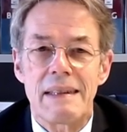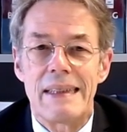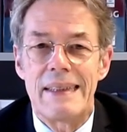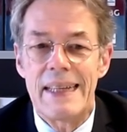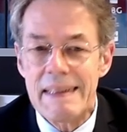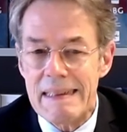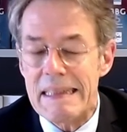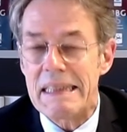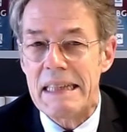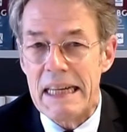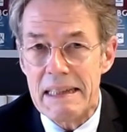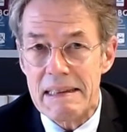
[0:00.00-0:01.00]
dass
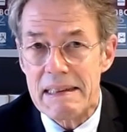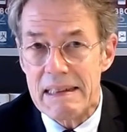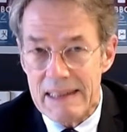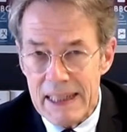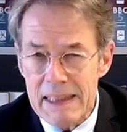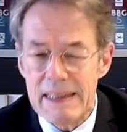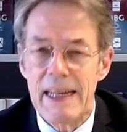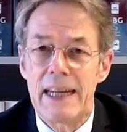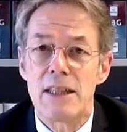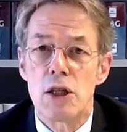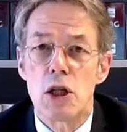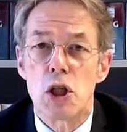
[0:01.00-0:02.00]
letztlich jedes
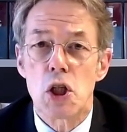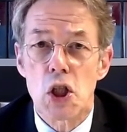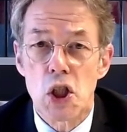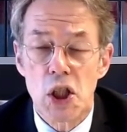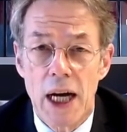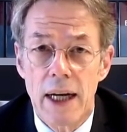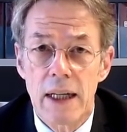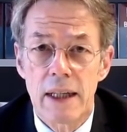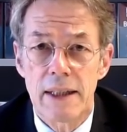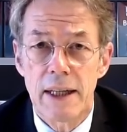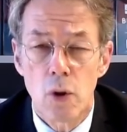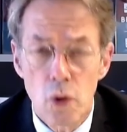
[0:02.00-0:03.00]
Gesetz eine
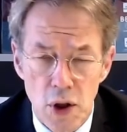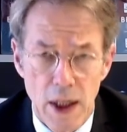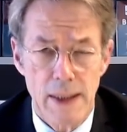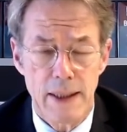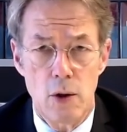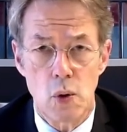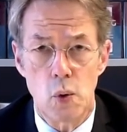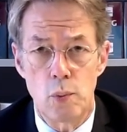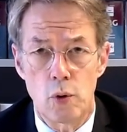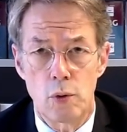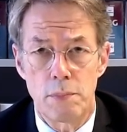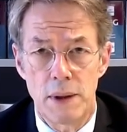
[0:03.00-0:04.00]
Schranke der
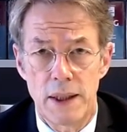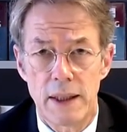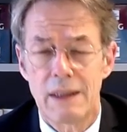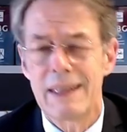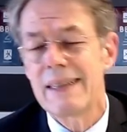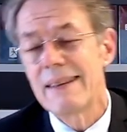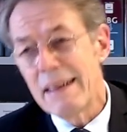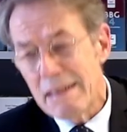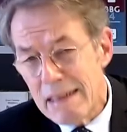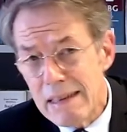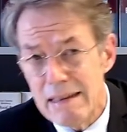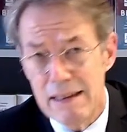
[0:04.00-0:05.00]
Grundrechtsausübung bildet.
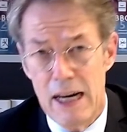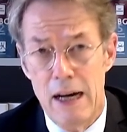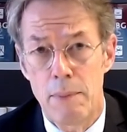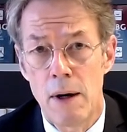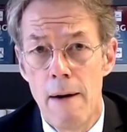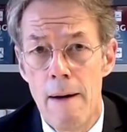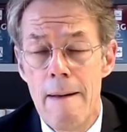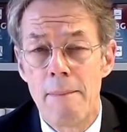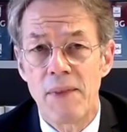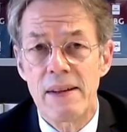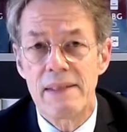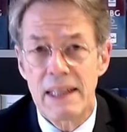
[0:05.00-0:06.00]
Das hieße aber,
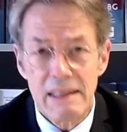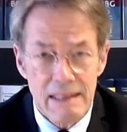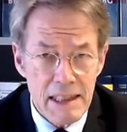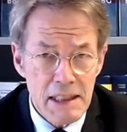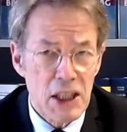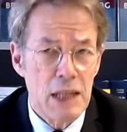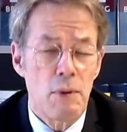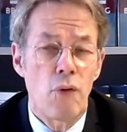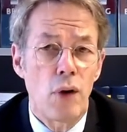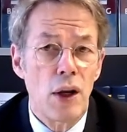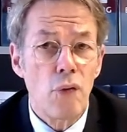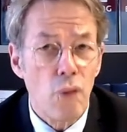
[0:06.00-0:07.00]
dass der
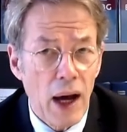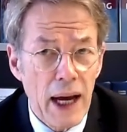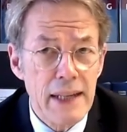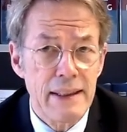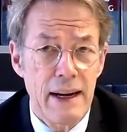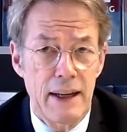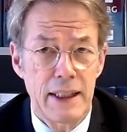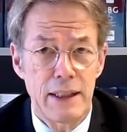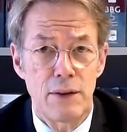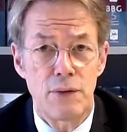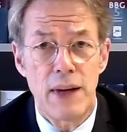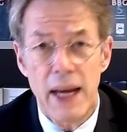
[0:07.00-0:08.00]
Gesetzgeber völlig frei
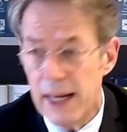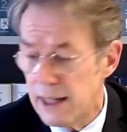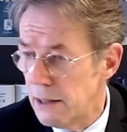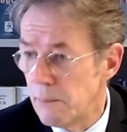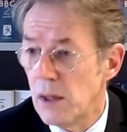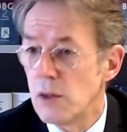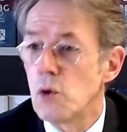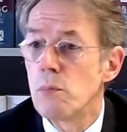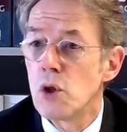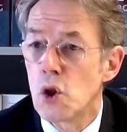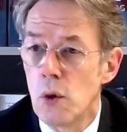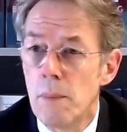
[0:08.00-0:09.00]
darin wäre,
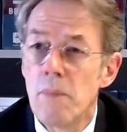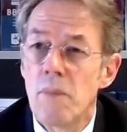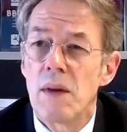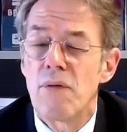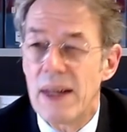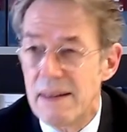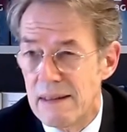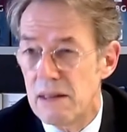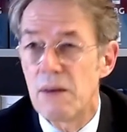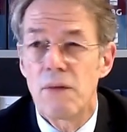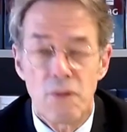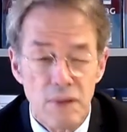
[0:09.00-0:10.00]
zu bestimmen,
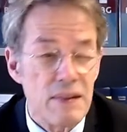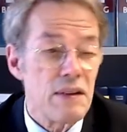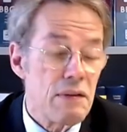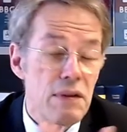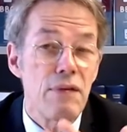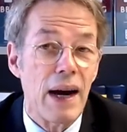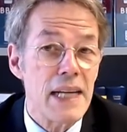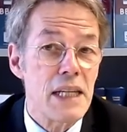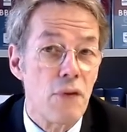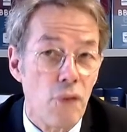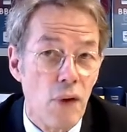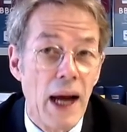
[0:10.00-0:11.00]
was, wie, wie
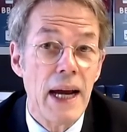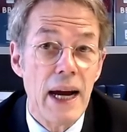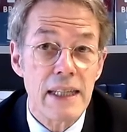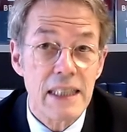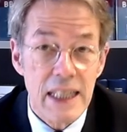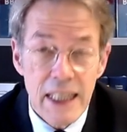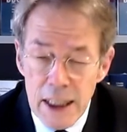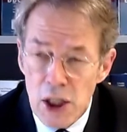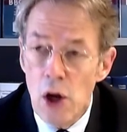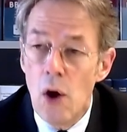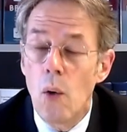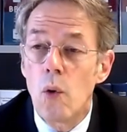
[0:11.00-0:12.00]
weit die Freiheit
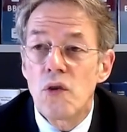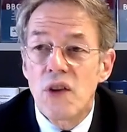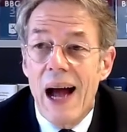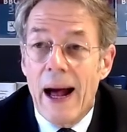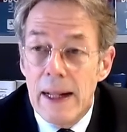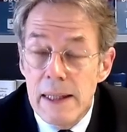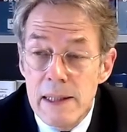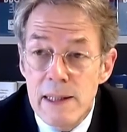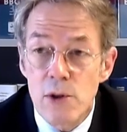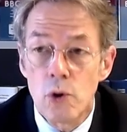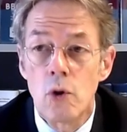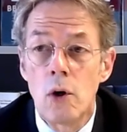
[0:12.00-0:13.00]
geht und
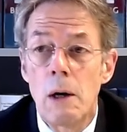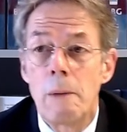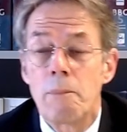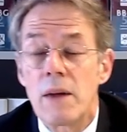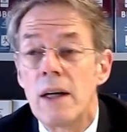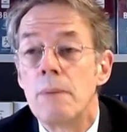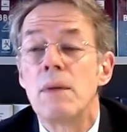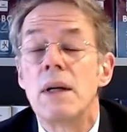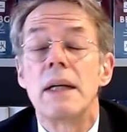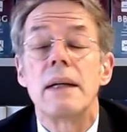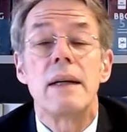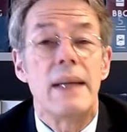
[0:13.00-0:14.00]
also
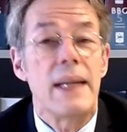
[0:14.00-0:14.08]
ähm,